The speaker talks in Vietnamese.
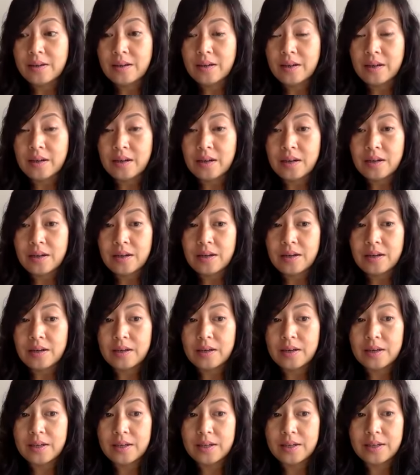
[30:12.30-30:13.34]
à,
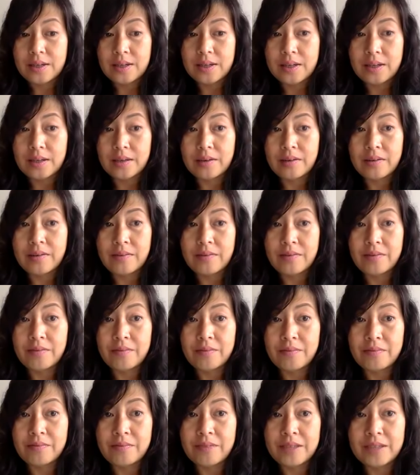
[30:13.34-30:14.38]
à,
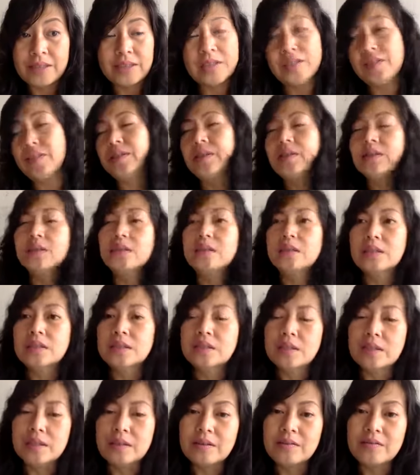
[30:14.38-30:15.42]
vậy thì
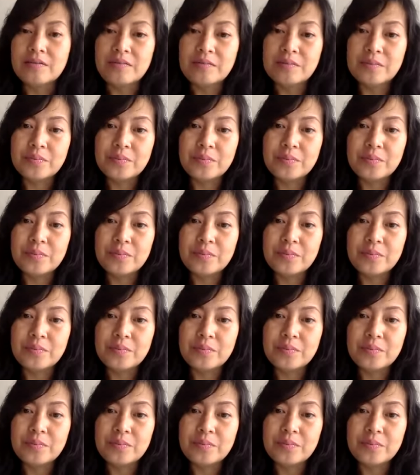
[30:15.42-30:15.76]
à,